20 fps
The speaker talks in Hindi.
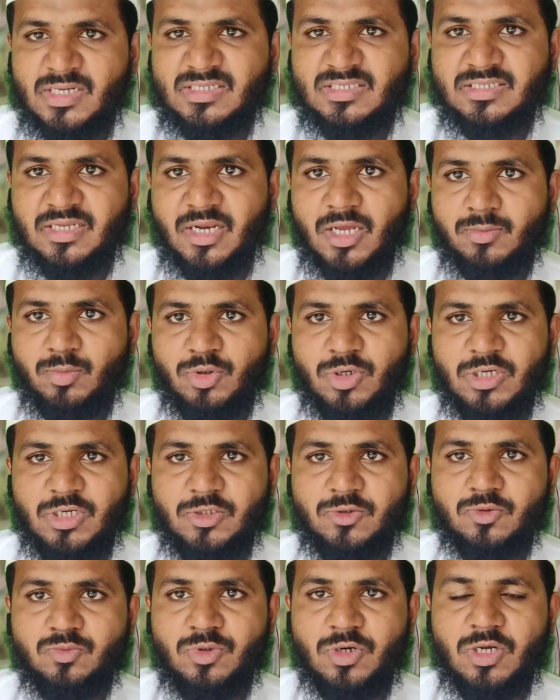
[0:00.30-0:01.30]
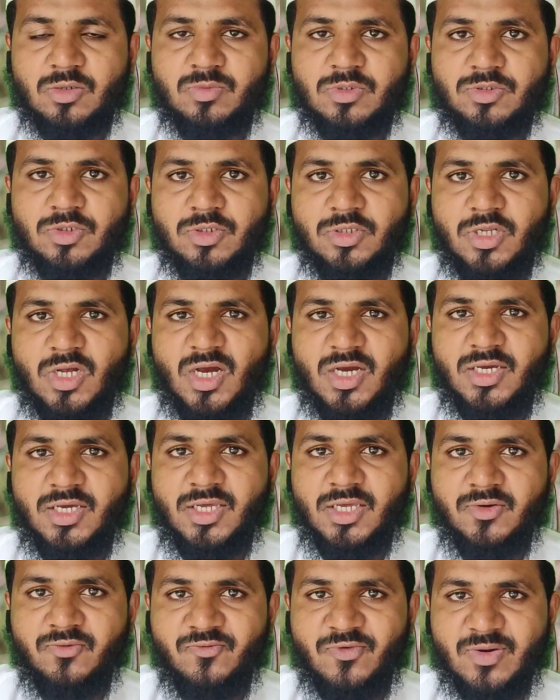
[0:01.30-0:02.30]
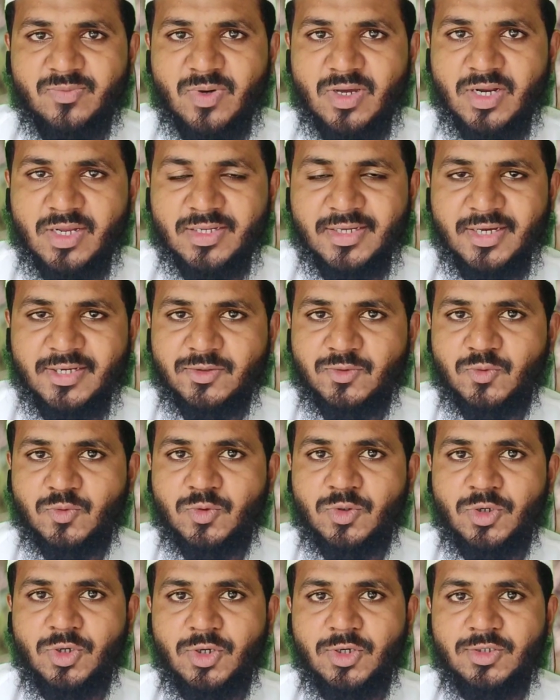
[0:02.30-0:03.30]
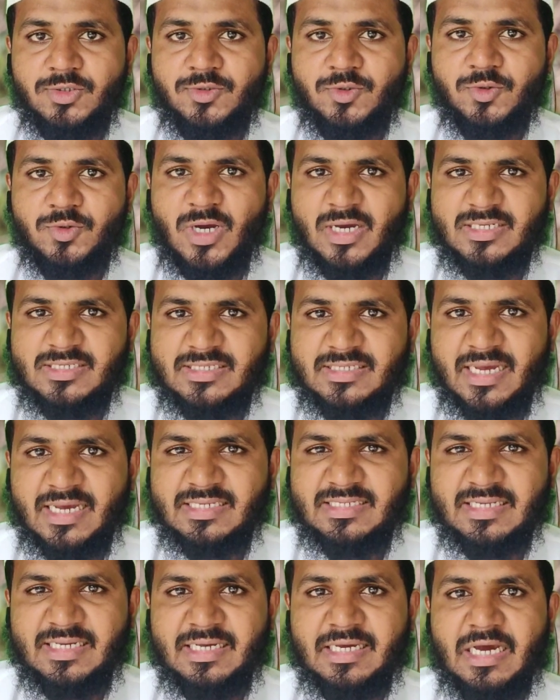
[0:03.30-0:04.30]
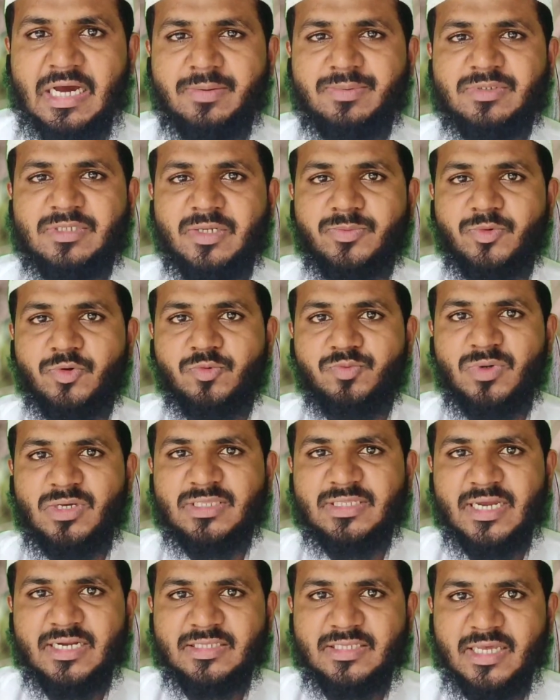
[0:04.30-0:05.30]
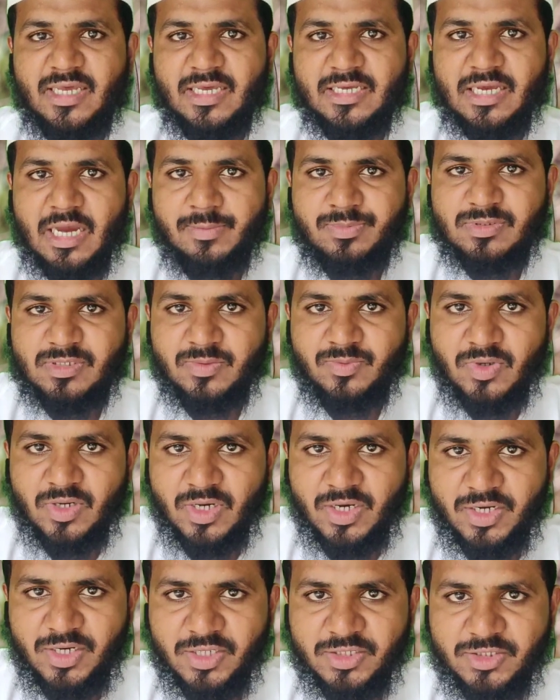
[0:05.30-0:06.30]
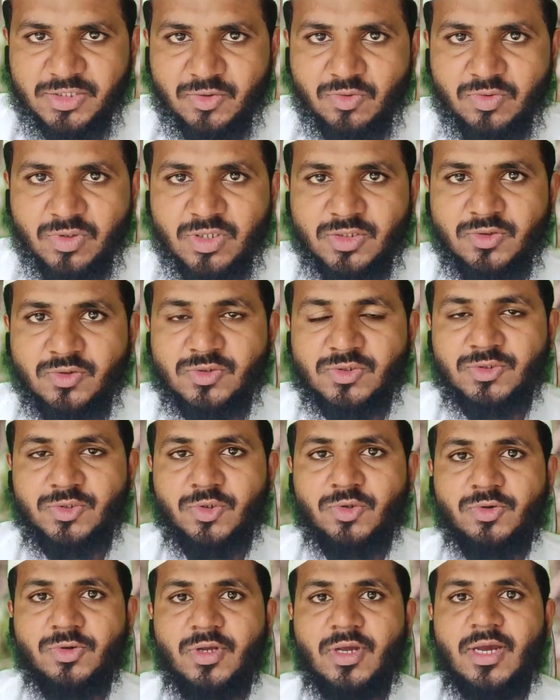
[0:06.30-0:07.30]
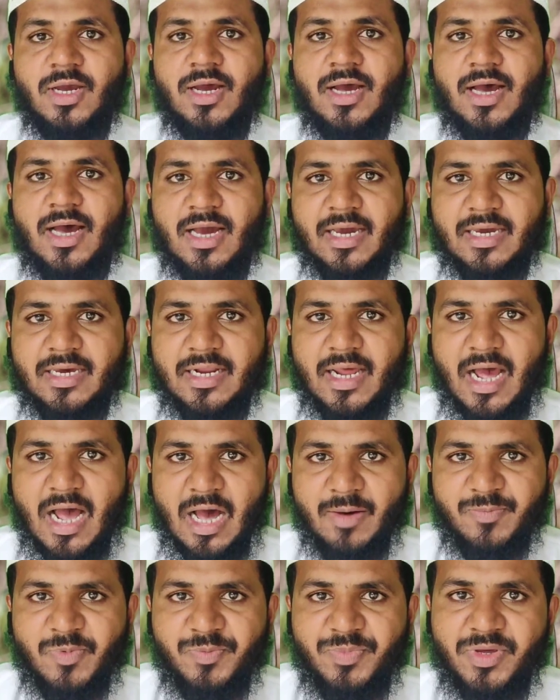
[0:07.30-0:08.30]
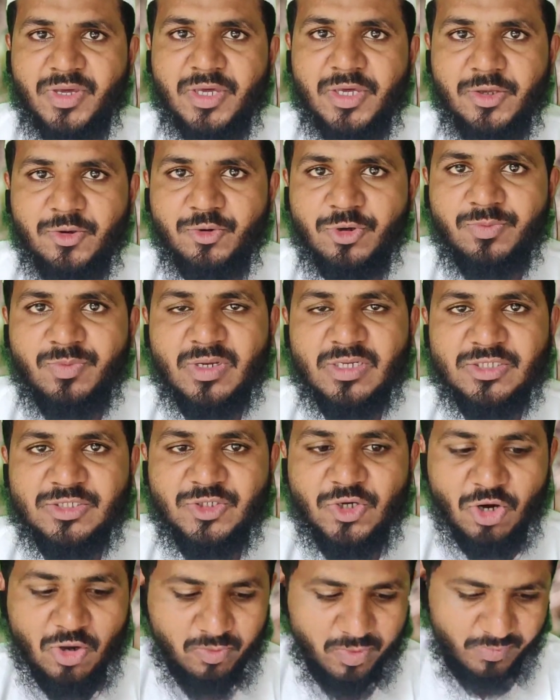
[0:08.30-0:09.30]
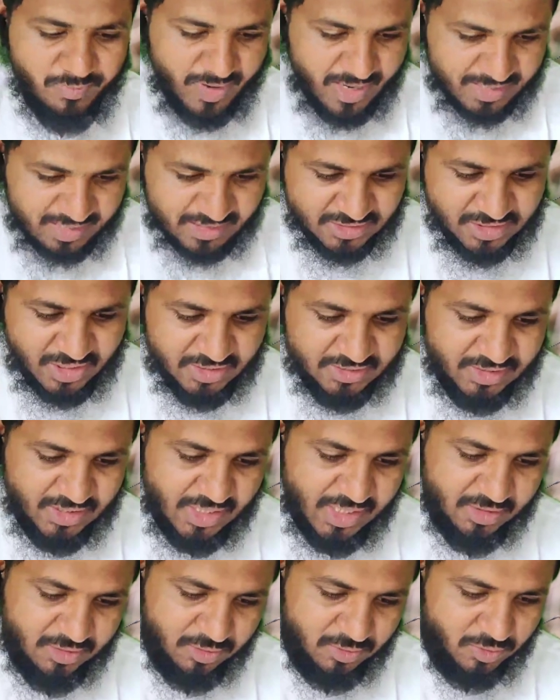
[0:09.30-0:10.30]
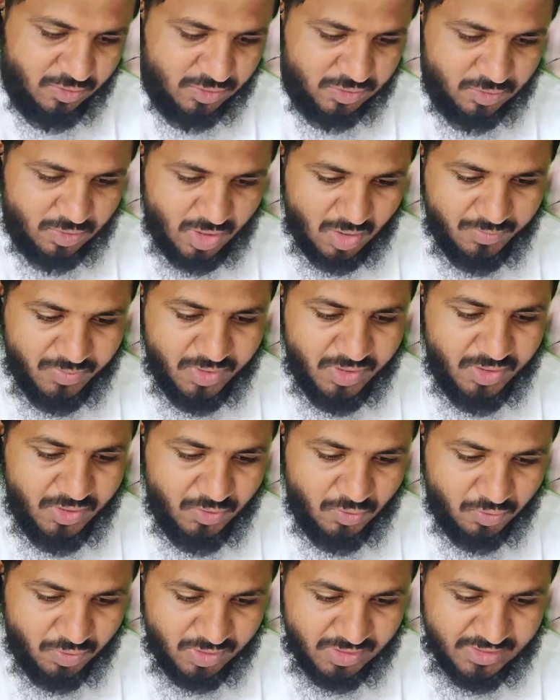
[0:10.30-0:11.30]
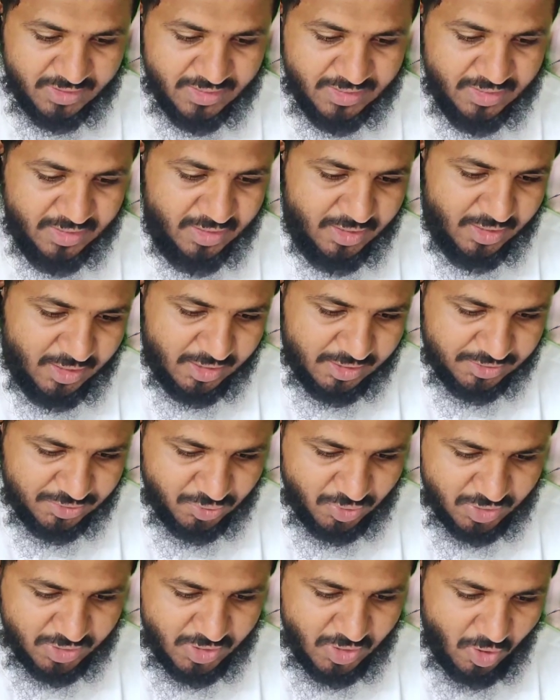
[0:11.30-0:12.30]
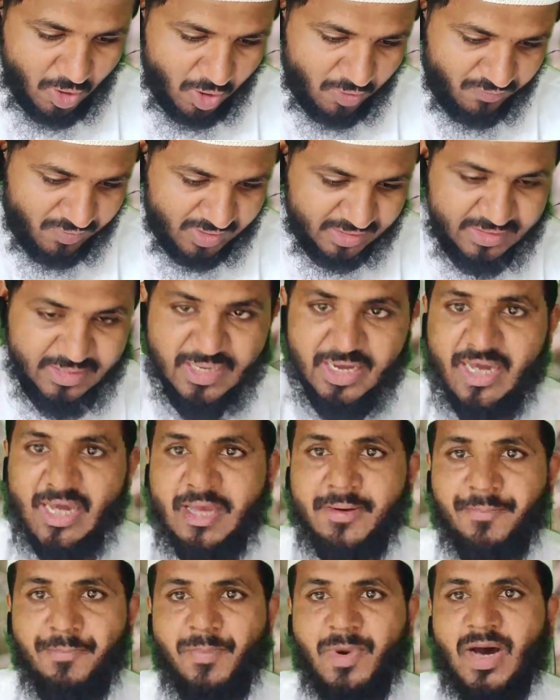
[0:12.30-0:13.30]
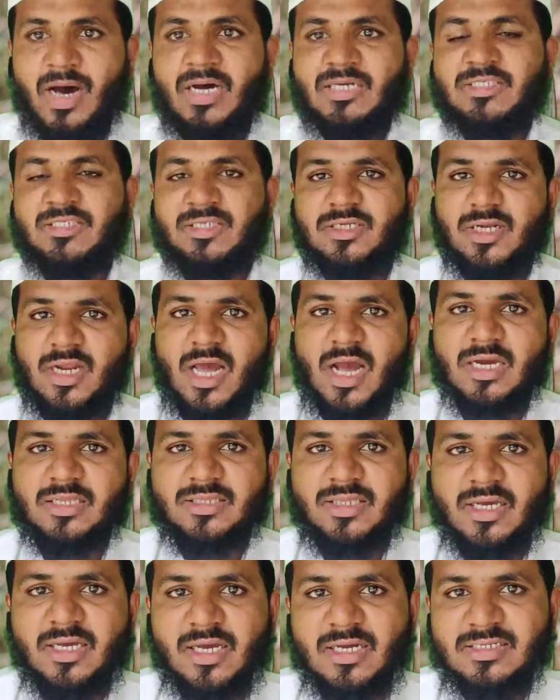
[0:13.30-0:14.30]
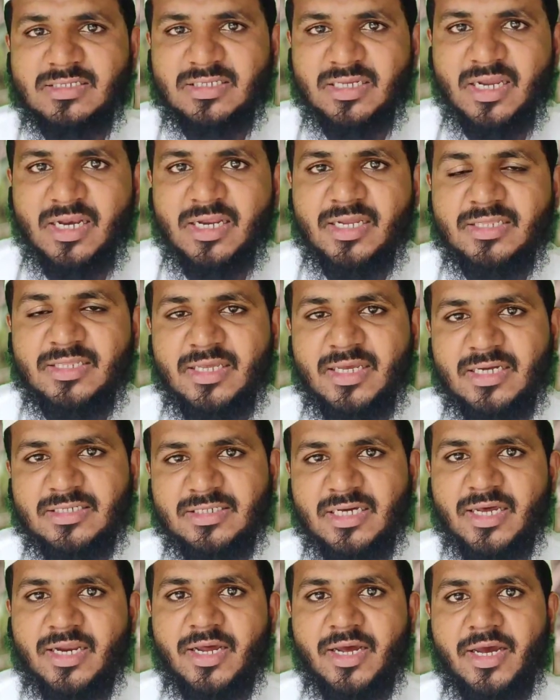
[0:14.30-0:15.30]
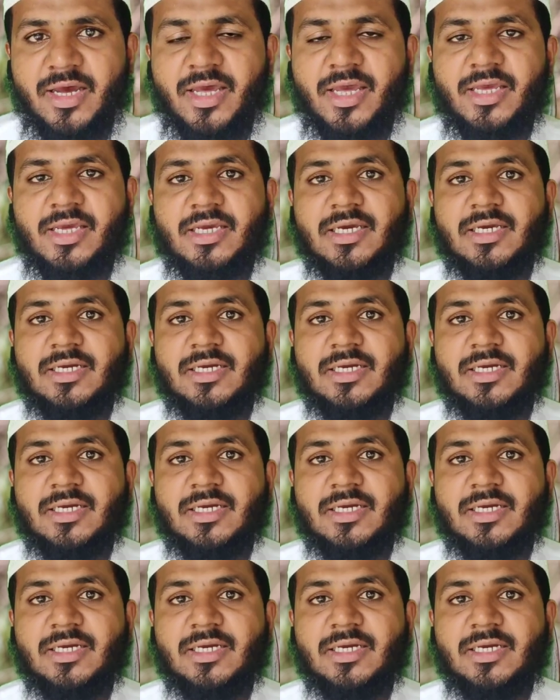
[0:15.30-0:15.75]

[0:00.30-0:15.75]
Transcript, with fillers: असलकम वरहमतुल्लाहि वबरकatuh तो गाइस कैसे हैं आप सब उम्मीद करते हैं कि आप सब खैरियत से होंगे दोस्तों अगर आप भी यू में जॉब पाना चाहते हैं तो दोस्तों अभी यू ने जो है कि ऑफर दिया है पाँच लाख तक का सैलरी दिया जा रहा है